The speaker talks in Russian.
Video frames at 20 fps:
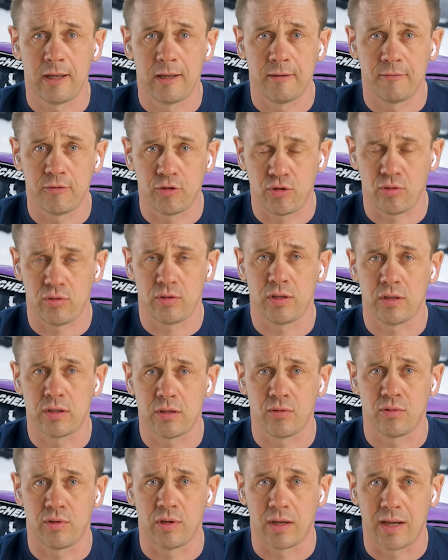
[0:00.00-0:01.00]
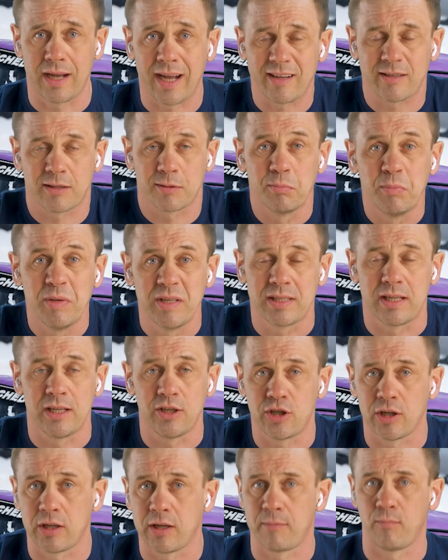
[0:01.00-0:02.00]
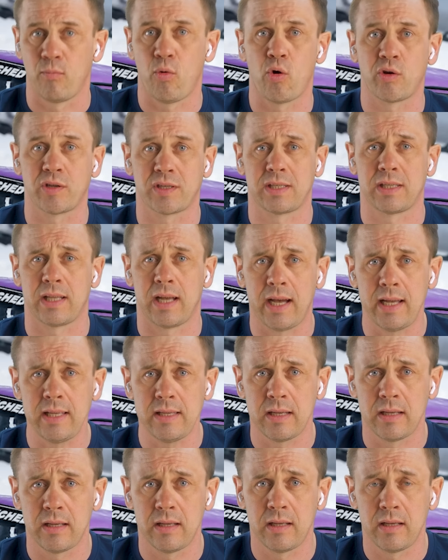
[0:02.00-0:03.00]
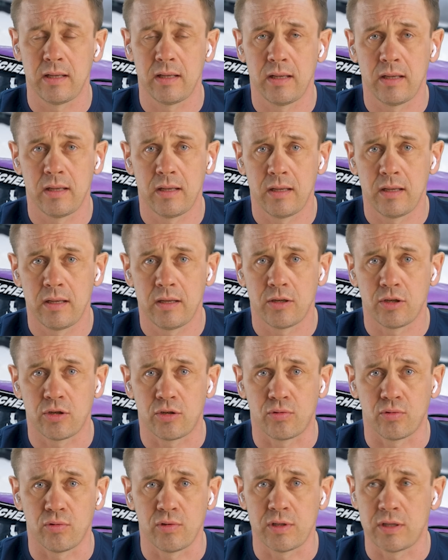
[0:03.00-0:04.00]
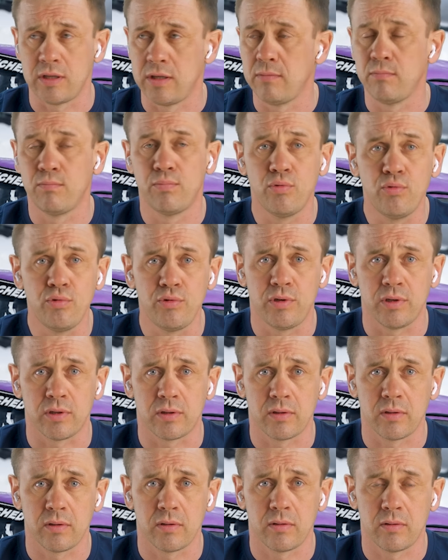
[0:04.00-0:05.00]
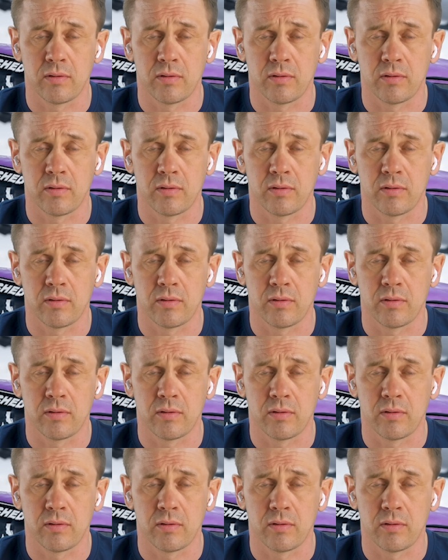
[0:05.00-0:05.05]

Вы что несете? Как в смысле человек мог знать, что с ним будет?